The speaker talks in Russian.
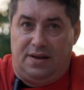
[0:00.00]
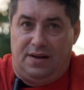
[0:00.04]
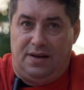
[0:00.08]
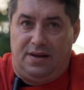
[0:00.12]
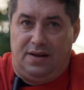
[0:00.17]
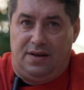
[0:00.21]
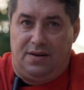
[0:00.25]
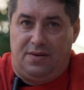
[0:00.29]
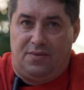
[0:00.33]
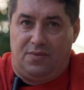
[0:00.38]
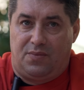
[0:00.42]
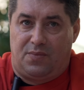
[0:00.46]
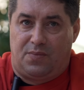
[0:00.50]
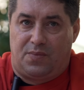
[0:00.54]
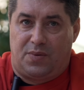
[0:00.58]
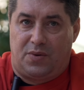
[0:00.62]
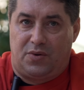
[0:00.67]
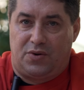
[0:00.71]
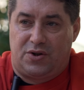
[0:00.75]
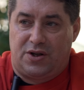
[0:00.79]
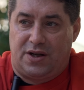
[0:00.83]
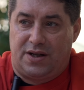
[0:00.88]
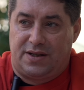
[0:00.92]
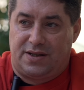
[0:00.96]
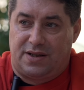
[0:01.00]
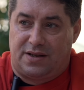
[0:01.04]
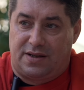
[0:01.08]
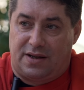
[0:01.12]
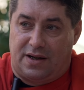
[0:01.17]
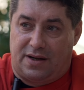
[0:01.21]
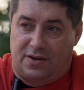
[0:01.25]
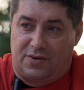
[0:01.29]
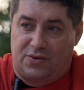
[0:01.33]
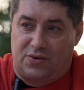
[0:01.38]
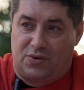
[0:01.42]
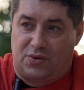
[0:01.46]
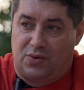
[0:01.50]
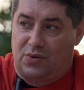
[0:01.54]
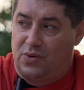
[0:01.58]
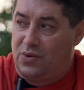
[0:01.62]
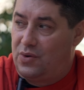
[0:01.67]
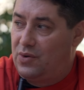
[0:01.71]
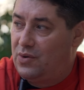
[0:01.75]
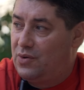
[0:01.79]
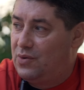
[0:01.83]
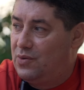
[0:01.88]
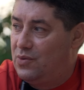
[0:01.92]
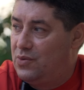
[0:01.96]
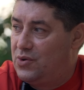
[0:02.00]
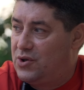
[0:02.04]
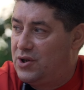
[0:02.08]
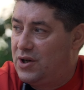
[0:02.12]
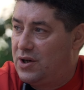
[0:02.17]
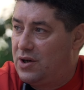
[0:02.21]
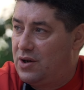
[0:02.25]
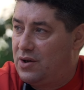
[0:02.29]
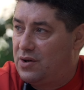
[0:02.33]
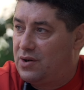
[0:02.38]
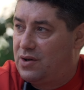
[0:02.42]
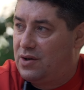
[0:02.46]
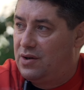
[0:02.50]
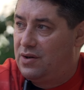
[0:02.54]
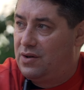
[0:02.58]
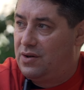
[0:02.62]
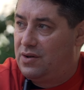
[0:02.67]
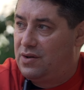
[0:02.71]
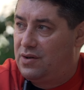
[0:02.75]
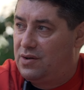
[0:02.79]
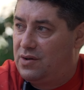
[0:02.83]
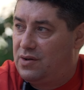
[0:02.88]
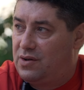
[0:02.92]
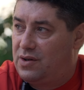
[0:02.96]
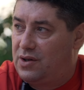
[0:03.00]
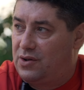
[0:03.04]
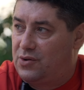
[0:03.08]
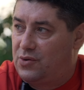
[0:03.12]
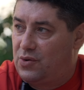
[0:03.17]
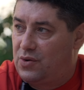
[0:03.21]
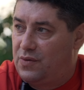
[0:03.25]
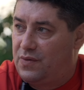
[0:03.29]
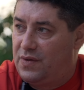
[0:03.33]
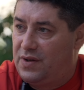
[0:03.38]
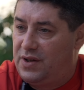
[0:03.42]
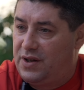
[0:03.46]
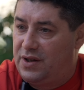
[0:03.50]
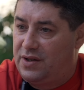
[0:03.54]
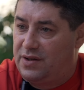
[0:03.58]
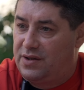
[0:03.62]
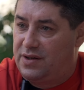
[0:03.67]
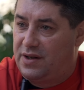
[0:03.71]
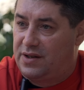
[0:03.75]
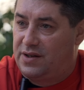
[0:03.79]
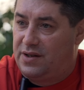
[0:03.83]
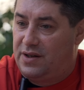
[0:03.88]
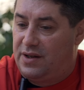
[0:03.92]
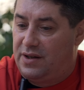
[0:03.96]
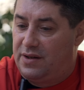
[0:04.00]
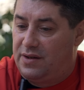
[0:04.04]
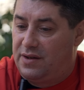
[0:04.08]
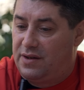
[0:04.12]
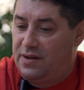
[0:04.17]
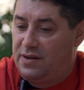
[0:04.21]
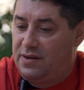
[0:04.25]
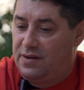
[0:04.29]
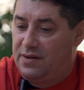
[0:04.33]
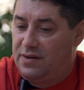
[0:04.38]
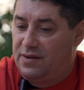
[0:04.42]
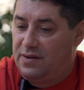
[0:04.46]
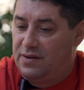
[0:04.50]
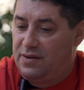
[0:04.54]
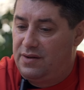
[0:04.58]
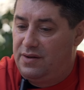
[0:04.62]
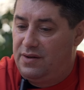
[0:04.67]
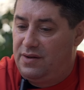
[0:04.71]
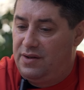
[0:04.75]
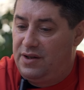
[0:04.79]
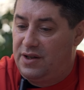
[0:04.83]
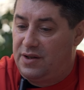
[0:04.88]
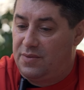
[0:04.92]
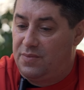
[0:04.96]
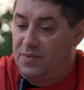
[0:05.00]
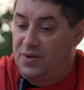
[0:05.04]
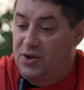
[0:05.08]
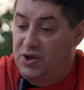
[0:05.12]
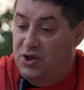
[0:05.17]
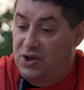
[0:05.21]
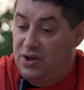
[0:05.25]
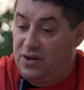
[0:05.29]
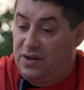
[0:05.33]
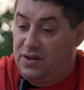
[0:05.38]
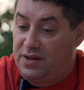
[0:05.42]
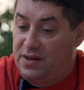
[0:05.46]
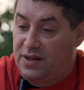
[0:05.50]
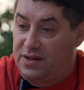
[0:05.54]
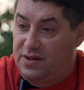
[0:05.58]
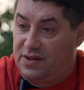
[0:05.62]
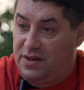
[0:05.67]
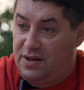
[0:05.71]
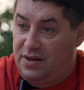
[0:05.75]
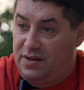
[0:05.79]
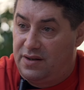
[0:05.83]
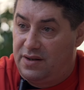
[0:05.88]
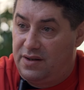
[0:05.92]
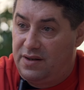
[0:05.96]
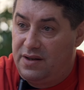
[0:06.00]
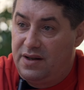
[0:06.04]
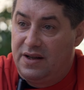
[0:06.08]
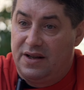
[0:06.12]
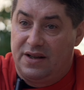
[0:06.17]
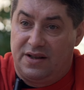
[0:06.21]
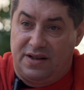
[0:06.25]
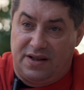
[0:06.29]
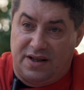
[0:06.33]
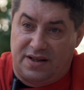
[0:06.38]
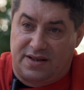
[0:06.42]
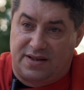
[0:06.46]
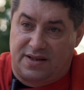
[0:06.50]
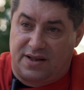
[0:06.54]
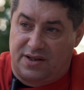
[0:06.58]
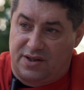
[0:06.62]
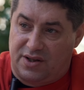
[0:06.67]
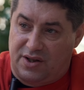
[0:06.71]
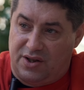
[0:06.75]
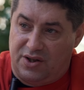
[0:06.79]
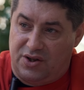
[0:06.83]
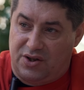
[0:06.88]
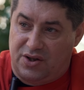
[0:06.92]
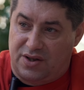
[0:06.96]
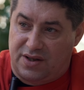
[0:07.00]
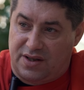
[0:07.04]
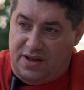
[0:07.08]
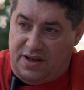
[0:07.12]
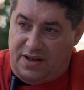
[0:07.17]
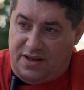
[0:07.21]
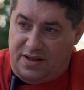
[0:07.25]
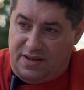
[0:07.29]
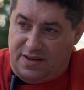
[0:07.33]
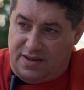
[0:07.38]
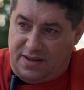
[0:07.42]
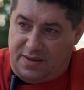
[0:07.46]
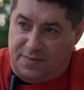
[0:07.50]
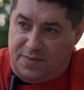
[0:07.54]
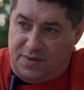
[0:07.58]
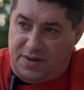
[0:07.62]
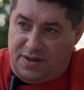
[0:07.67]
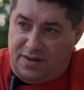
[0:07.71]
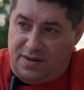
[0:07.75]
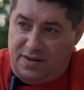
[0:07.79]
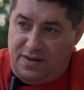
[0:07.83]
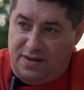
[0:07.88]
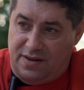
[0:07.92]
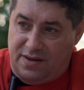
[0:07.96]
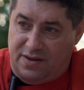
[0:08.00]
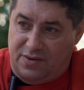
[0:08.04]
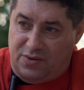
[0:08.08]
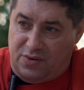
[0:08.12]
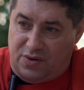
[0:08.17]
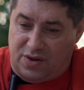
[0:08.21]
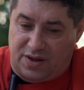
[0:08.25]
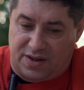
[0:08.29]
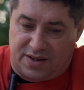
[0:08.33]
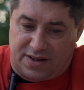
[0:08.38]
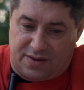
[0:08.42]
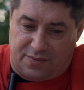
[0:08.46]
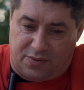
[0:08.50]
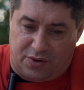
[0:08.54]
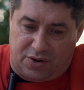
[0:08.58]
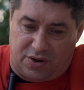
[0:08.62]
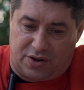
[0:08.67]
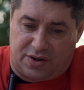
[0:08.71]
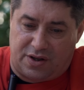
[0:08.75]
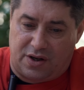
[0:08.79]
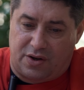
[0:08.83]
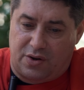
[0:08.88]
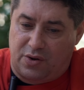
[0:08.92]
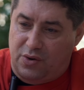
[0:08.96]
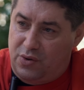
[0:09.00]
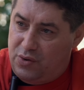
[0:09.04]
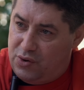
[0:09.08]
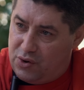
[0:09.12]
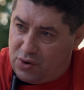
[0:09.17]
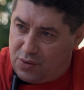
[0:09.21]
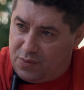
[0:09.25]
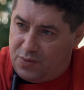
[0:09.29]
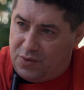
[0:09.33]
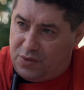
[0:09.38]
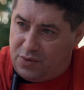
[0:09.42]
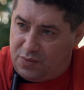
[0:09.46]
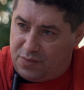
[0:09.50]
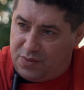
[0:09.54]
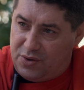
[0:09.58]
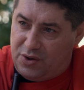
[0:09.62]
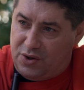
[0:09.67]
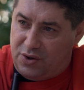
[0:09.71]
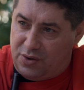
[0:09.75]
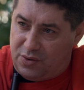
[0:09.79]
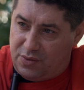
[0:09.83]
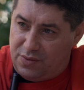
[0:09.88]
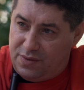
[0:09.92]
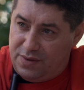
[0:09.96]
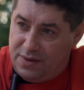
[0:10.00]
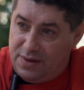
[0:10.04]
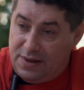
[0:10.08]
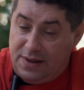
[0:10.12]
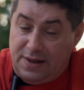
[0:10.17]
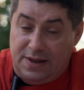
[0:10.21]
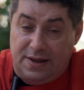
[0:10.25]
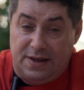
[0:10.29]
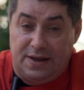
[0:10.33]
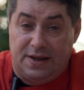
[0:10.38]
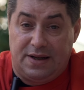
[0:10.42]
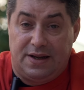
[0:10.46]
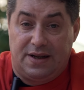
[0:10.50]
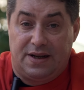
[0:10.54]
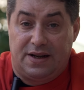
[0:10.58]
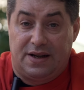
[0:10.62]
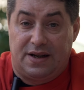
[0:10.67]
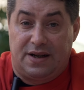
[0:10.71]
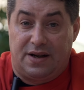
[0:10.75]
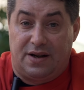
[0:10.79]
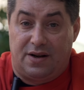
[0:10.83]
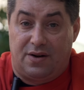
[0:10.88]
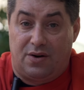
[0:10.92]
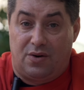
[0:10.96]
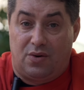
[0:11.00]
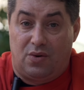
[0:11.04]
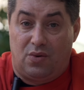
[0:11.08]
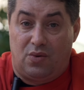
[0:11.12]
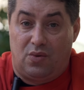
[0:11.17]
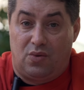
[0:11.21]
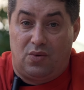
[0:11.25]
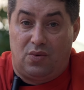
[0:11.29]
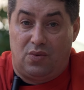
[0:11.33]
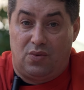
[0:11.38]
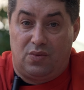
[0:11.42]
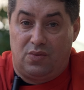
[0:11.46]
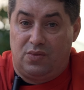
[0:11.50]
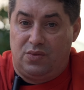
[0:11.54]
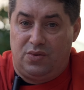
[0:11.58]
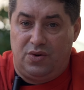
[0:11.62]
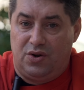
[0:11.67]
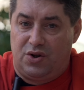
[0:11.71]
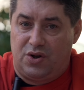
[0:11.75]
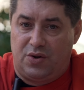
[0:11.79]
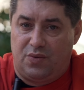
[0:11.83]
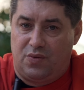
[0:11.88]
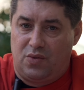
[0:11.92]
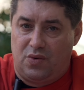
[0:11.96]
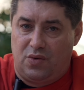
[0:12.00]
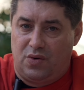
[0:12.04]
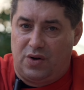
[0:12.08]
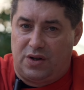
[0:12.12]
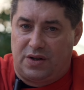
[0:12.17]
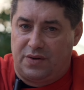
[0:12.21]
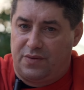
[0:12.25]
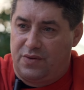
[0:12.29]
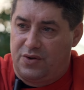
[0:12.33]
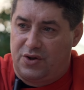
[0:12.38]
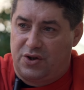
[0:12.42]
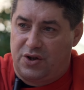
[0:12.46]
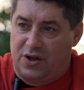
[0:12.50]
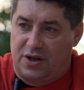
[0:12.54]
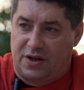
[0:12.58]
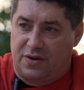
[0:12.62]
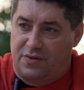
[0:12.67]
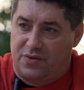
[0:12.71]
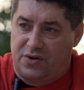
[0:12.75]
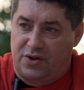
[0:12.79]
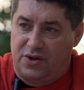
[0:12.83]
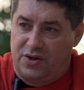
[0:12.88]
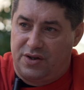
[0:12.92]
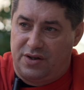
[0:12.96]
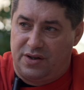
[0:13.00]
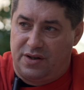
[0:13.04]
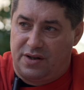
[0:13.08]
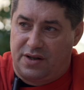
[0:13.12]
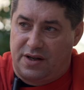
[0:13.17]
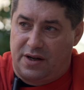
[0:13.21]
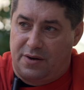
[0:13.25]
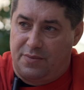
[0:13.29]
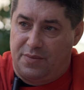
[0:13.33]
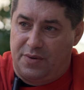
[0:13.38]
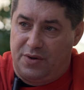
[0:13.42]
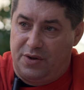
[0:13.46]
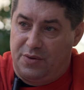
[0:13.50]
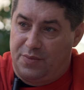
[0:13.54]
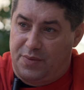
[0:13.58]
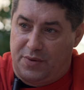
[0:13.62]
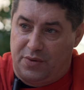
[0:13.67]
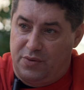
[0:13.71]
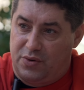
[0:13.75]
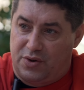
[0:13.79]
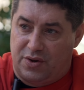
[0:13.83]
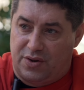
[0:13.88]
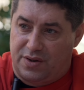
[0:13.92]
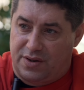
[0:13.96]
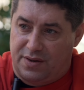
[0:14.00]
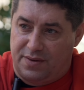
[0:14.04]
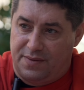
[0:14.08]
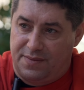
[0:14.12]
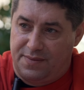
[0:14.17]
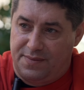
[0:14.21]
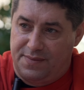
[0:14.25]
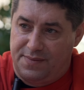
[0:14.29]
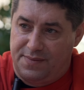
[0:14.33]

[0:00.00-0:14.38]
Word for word: И получается так, что у человека, у которого нет доктрины, нет машины доктрины, нет стратегической концепции, которая заводит как ключом эту машину, э, ничего у этого человека в жизни как бы не получится.